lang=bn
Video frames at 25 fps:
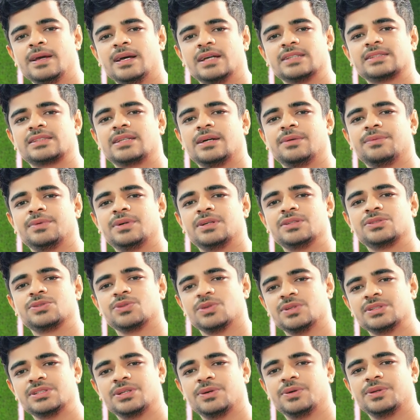আজকে আমার
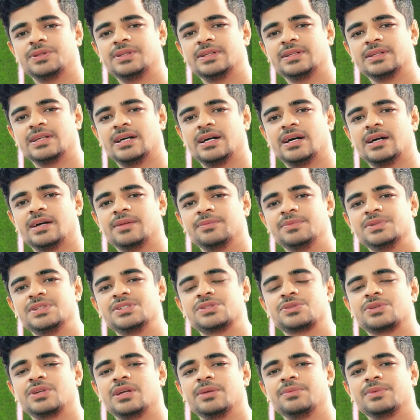চলে যাওয়ার দিন আর বিশেষ
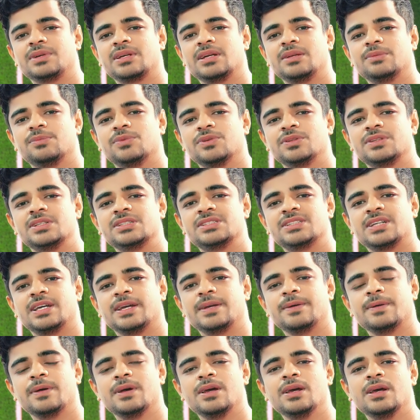করে আমি এখানে বলতে চাই
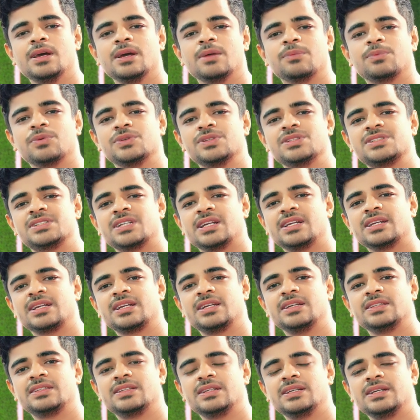প্রতিষ্ঠানের
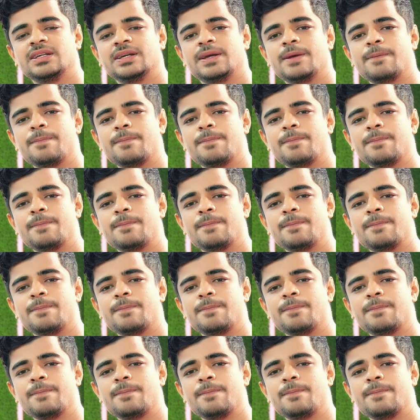ক্ষেত্রে